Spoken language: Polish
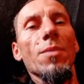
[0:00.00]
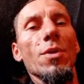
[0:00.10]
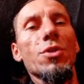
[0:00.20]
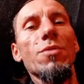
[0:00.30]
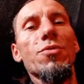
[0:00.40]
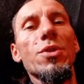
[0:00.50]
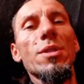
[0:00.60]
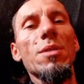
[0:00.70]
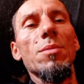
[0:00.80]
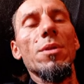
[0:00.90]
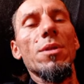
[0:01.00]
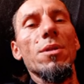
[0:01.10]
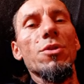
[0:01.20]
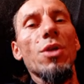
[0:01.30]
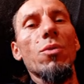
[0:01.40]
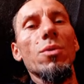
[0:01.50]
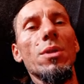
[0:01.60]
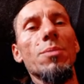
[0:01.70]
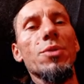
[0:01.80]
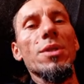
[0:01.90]
czym wszystkim e, chciał
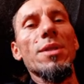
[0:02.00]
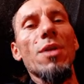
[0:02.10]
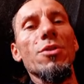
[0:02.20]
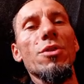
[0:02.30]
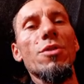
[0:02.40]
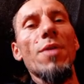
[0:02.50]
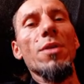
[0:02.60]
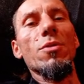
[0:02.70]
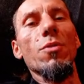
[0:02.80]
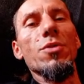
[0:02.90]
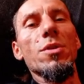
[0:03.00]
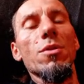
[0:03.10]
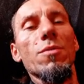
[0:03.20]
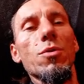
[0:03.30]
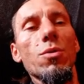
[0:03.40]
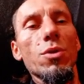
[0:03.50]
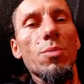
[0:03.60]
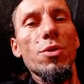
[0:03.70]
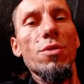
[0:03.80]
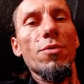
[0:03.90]
e, przestraszyć świat, to wszystko zwróciło się
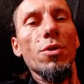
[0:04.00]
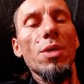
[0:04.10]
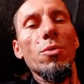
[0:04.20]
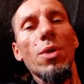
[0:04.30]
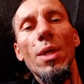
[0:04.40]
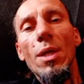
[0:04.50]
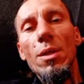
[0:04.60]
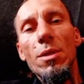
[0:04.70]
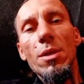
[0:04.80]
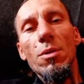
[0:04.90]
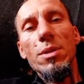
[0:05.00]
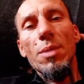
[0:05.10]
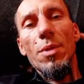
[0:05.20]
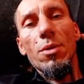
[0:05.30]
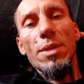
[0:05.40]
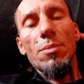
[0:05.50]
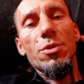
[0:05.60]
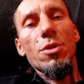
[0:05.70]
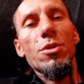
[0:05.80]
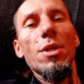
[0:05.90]
przeciwko niemu i jego samego tam
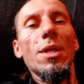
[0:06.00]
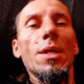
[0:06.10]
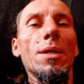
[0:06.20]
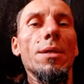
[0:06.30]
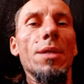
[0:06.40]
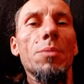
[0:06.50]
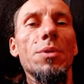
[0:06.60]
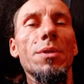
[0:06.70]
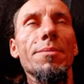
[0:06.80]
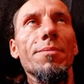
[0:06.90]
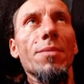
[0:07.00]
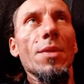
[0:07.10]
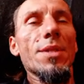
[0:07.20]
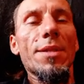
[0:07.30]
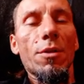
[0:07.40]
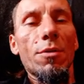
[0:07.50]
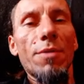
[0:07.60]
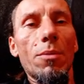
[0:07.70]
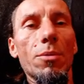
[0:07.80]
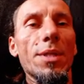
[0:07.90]
gdzieś jakby
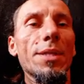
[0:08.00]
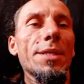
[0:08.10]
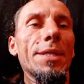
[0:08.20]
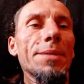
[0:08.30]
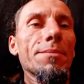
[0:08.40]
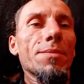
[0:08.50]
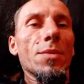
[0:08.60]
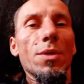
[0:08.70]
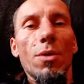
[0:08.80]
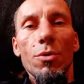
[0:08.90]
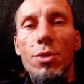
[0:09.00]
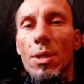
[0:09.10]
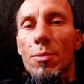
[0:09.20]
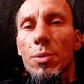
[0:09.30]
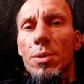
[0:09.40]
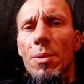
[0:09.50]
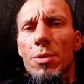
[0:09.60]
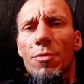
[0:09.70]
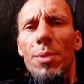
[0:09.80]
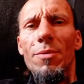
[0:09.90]
zaatakowało, tak? E, o, ciekawe, potrafią
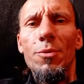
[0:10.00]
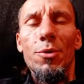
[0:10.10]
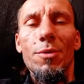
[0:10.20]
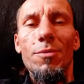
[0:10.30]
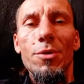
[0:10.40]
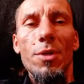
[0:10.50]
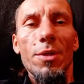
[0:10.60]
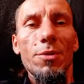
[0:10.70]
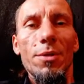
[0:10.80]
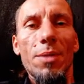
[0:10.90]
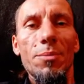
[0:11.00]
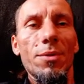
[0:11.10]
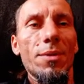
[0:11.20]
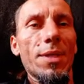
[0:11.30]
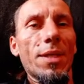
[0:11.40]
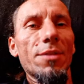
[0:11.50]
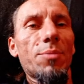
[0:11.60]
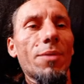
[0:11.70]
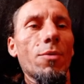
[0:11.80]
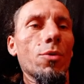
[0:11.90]
się w prawe ucho właśnie, a Donald Trump e, rany w
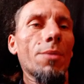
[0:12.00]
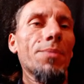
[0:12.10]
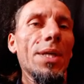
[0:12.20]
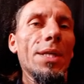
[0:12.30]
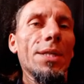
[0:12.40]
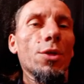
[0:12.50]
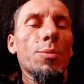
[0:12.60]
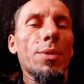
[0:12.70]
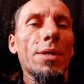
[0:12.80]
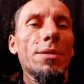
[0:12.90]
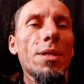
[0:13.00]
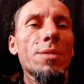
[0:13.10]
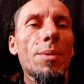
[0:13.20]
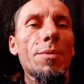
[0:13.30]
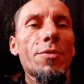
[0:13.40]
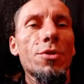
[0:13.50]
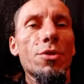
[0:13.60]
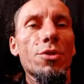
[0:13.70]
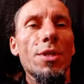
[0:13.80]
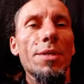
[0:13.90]
prawe ucho. Dobra, i teraz mamy właśnie,
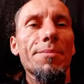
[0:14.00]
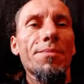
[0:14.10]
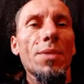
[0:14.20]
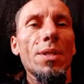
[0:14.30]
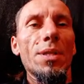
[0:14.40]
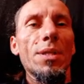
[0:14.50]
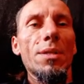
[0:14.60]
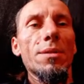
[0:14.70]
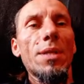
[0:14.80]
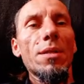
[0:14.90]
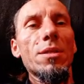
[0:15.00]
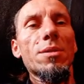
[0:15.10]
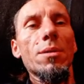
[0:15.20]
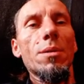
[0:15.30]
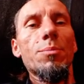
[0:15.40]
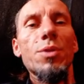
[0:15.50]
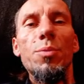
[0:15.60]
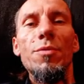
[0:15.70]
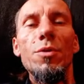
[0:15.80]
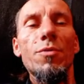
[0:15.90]
że mm, e, tak jest
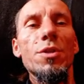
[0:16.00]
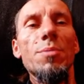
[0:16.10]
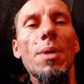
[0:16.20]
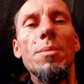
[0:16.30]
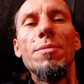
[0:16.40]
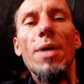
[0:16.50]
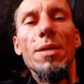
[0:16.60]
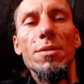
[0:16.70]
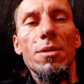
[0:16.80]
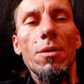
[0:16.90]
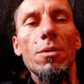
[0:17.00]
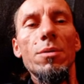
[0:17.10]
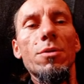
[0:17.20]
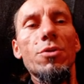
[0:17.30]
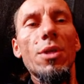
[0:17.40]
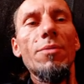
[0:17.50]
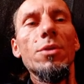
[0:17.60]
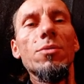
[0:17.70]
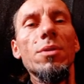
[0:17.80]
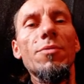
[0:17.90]
przepowiednią właśnie Baby Wangi. O, co ciekawe,
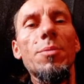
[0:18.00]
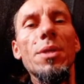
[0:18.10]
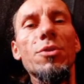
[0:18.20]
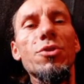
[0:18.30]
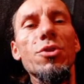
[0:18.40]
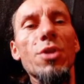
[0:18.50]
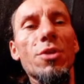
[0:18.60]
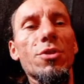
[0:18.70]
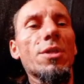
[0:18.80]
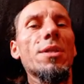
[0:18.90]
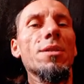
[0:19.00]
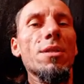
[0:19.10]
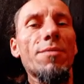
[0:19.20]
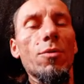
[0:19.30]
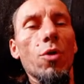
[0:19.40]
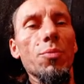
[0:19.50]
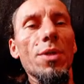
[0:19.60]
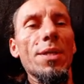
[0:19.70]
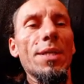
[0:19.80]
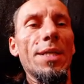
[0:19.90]
ona tutaj wymienia trzy rzeczy. Kryzys w
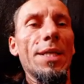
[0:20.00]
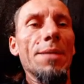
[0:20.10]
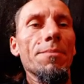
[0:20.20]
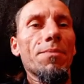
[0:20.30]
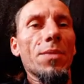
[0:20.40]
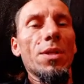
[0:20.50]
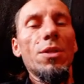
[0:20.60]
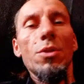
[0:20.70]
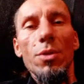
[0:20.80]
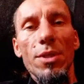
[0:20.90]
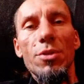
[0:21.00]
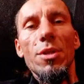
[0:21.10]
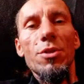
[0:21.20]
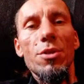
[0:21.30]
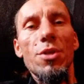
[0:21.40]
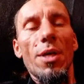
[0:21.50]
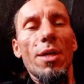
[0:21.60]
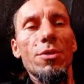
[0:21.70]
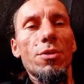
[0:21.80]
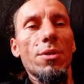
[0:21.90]
Europie, i to zaczyna się
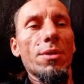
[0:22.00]
dziać.